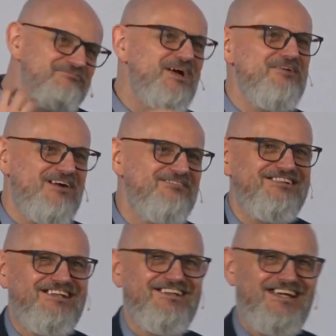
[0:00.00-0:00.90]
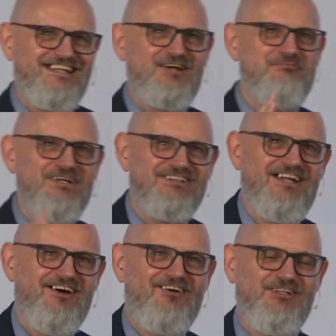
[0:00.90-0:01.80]
powiem wam szczerze, jak tak
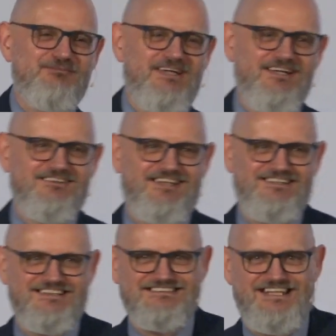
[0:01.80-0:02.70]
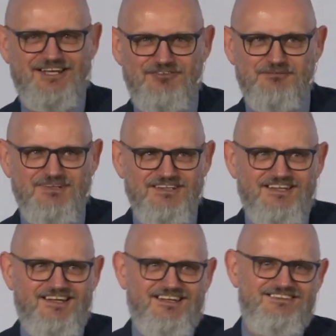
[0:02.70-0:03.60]
myślę o nim, to tak się zastanawiam,
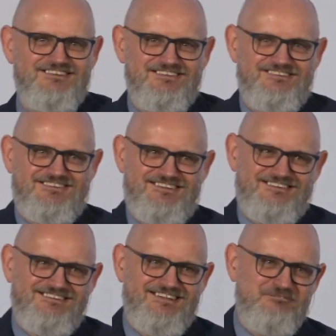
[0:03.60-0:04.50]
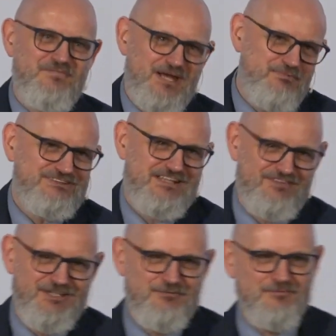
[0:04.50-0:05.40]
e, czy moja
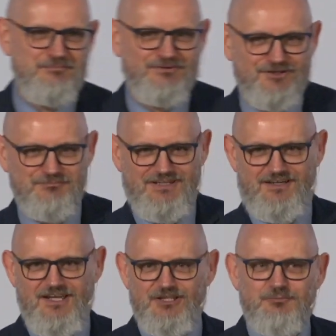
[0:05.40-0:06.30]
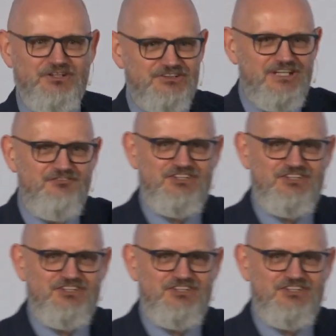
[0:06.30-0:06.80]
postawa nie byłaby podobna. No bo jeżeli